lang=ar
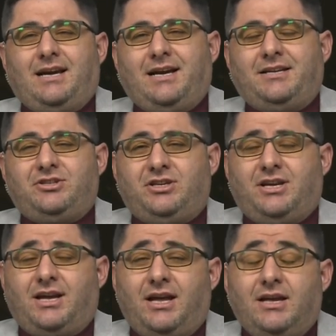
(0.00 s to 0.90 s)

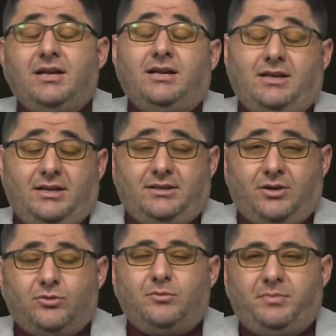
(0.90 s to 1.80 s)
خارجيه آه،
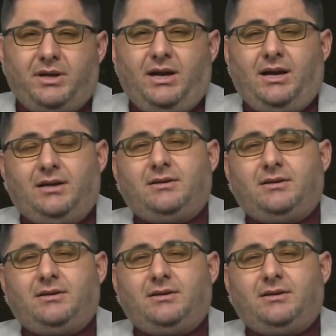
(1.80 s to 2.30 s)
تقوم بها